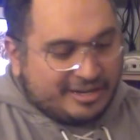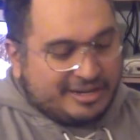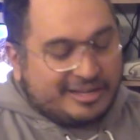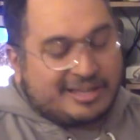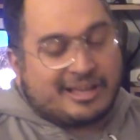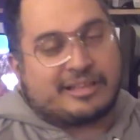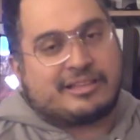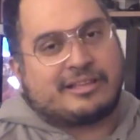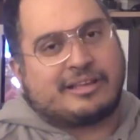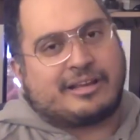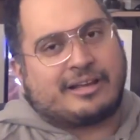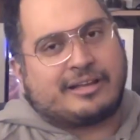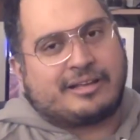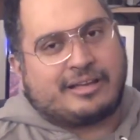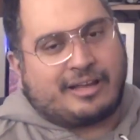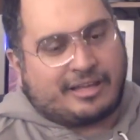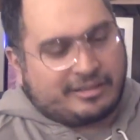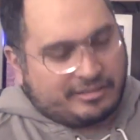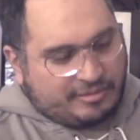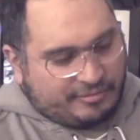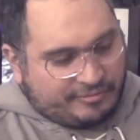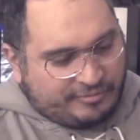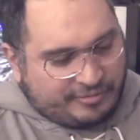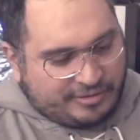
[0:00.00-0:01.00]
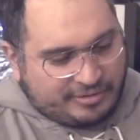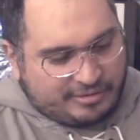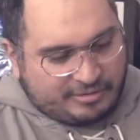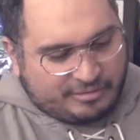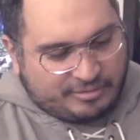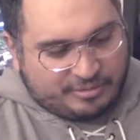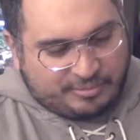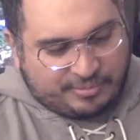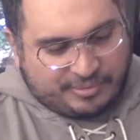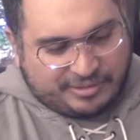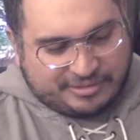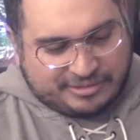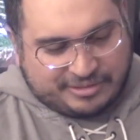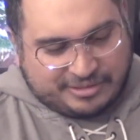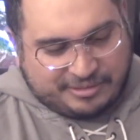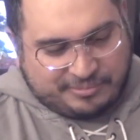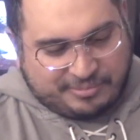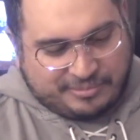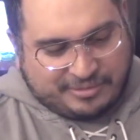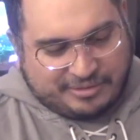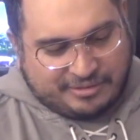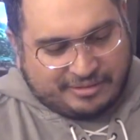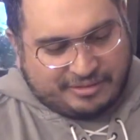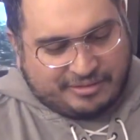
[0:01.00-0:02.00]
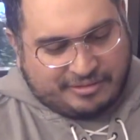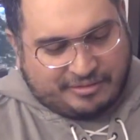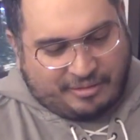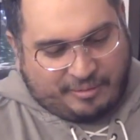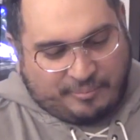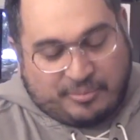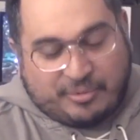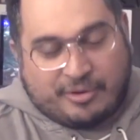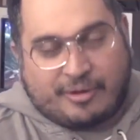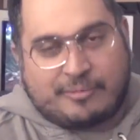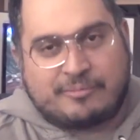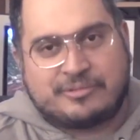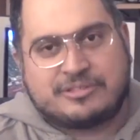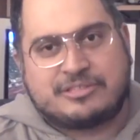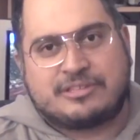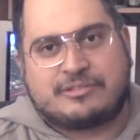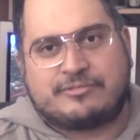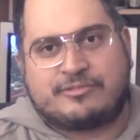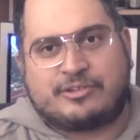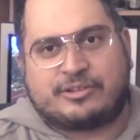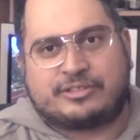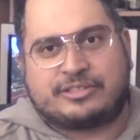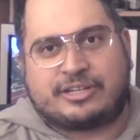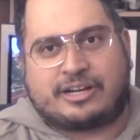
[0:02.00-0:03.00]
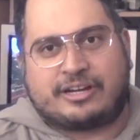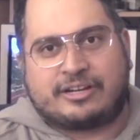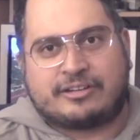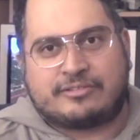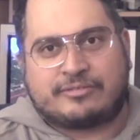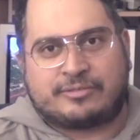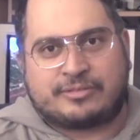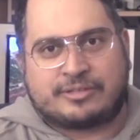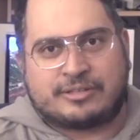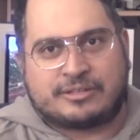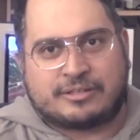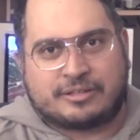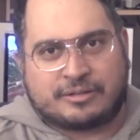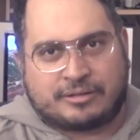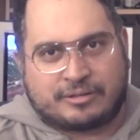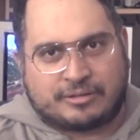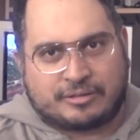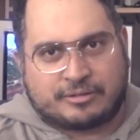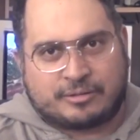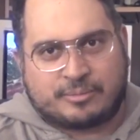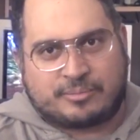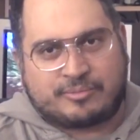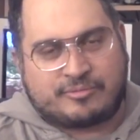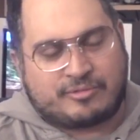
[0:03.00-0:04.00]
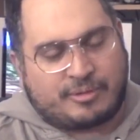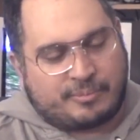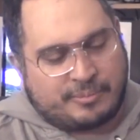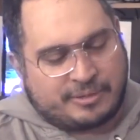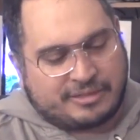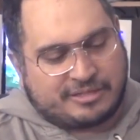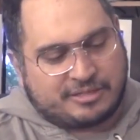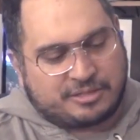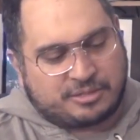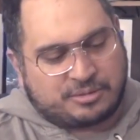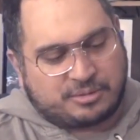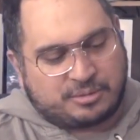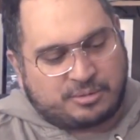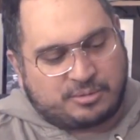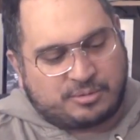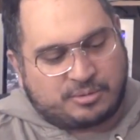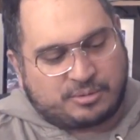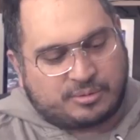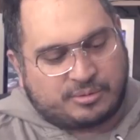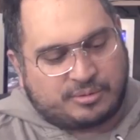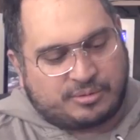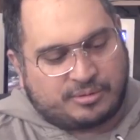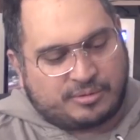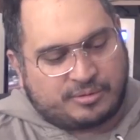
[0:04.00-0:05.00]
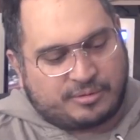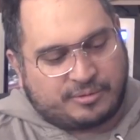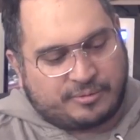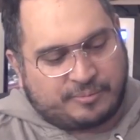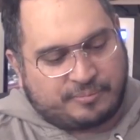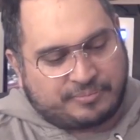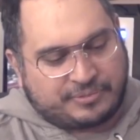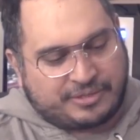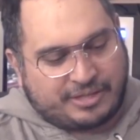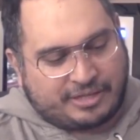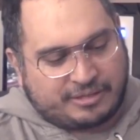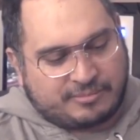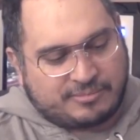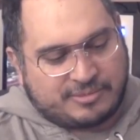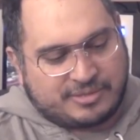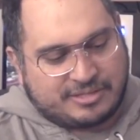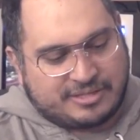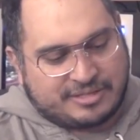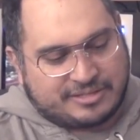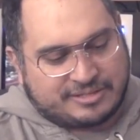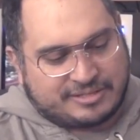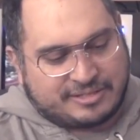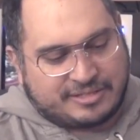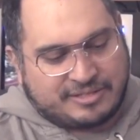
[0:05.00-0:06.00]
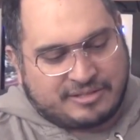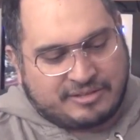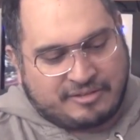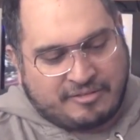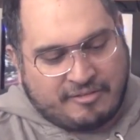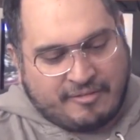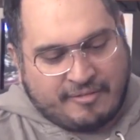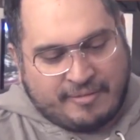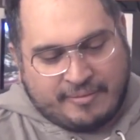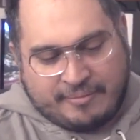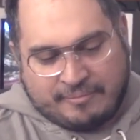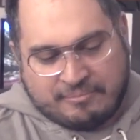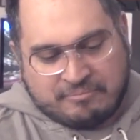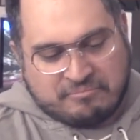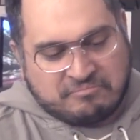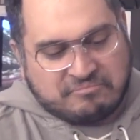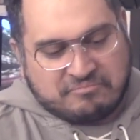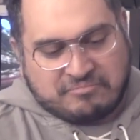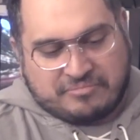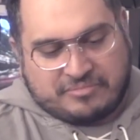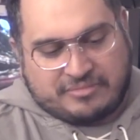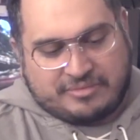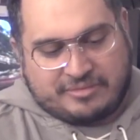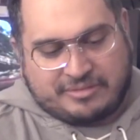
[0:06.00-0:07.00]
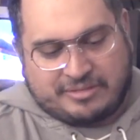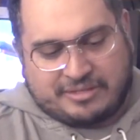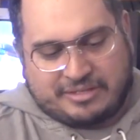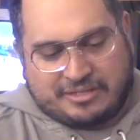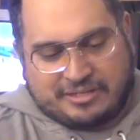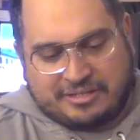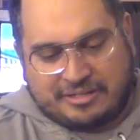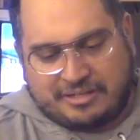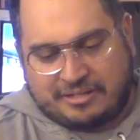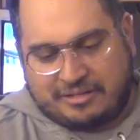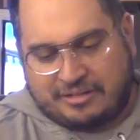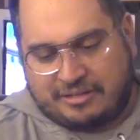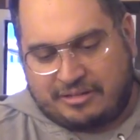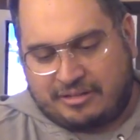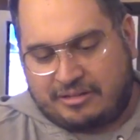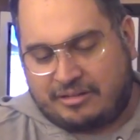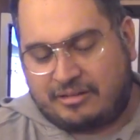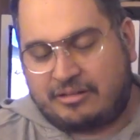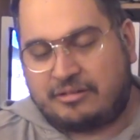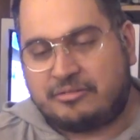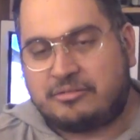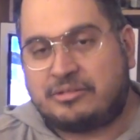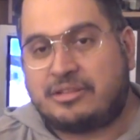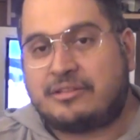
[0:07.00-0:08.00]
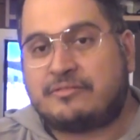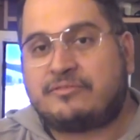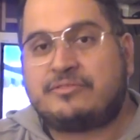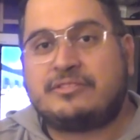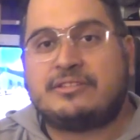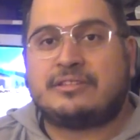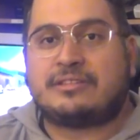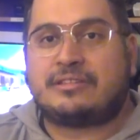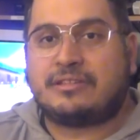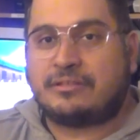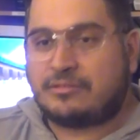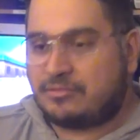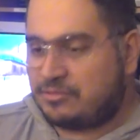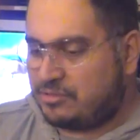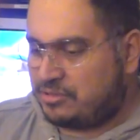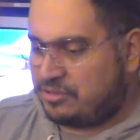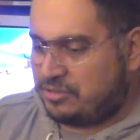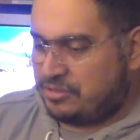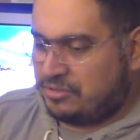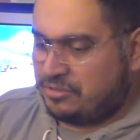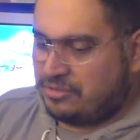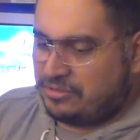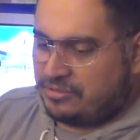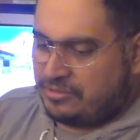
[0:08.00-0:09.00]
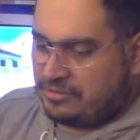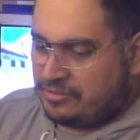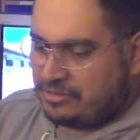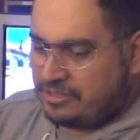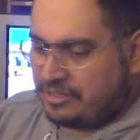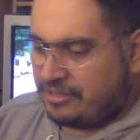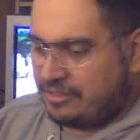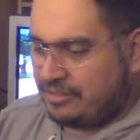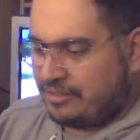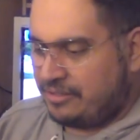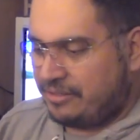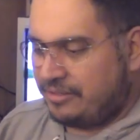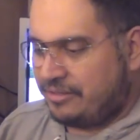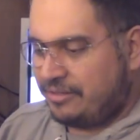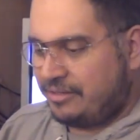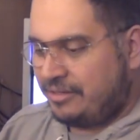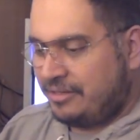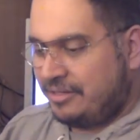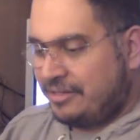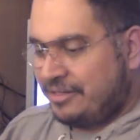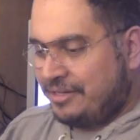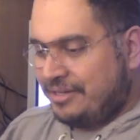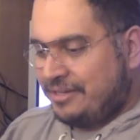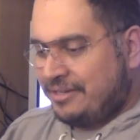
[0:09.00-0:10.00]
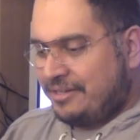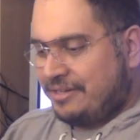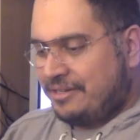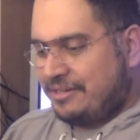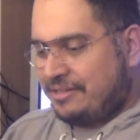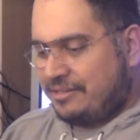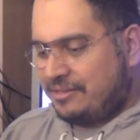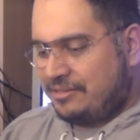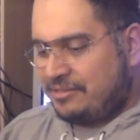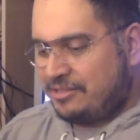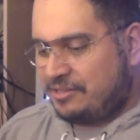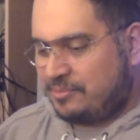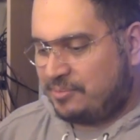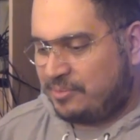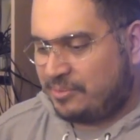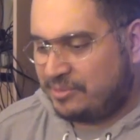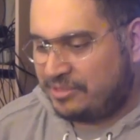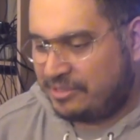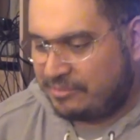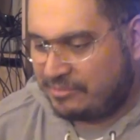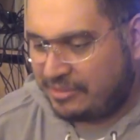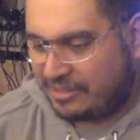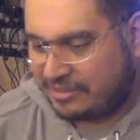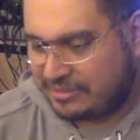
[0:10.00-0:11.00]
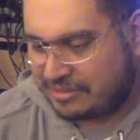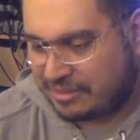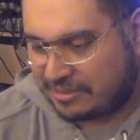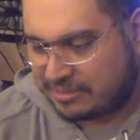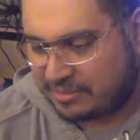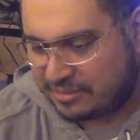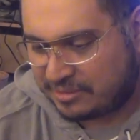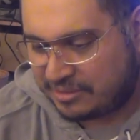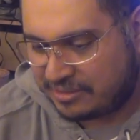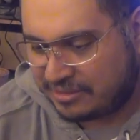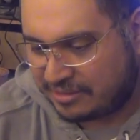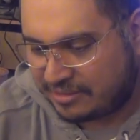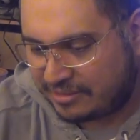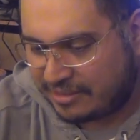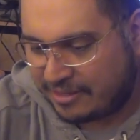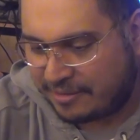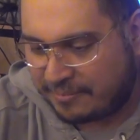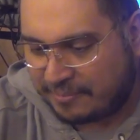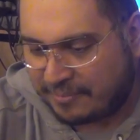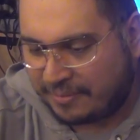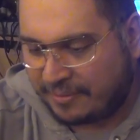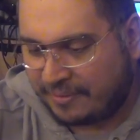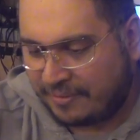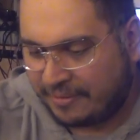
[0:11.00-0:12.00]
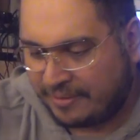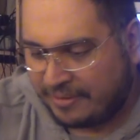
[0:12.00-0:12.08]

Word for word: et les cartes R4, en fait, le, principe, c'est un peu comme les Everdrive, c'est euh, de pouvoir mettre des jeux sur une carte mini SD et euh, une infinité de jeux donc euh, étaient disponibles grâce à ce système.